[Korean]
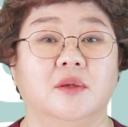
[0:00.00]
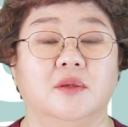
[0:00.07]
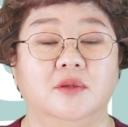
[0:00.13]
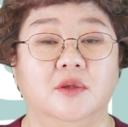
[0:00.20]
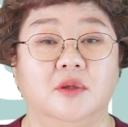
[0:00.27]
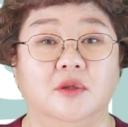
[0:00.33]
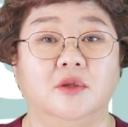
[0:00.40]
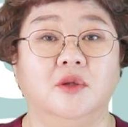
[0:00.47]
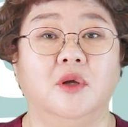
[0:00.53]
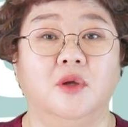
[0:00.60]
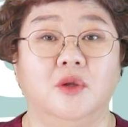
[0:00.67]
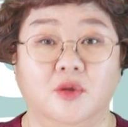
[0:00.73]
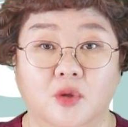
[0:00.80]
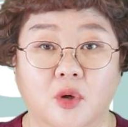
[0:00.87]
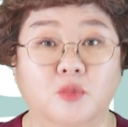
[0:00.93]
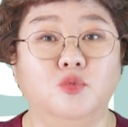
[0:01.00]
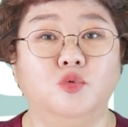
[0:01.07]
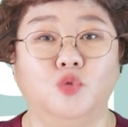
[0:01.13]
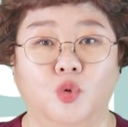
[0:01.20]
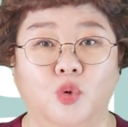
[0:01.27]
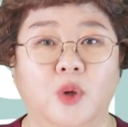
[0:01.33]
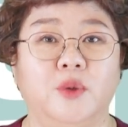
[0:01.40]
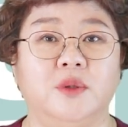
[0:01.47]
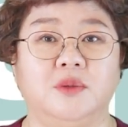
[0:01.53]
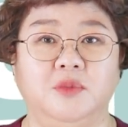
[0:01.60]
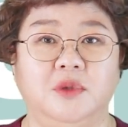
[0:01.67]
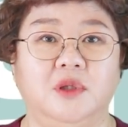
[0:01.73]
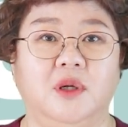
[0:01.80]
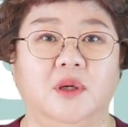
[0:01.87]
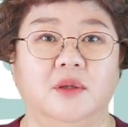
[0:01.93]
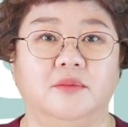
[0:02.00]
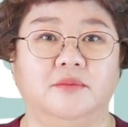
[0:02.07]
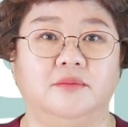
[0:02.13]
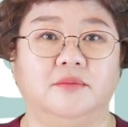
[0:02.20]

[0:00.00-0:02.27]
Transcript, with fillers: 그녀는 너무 놀라웠습니다.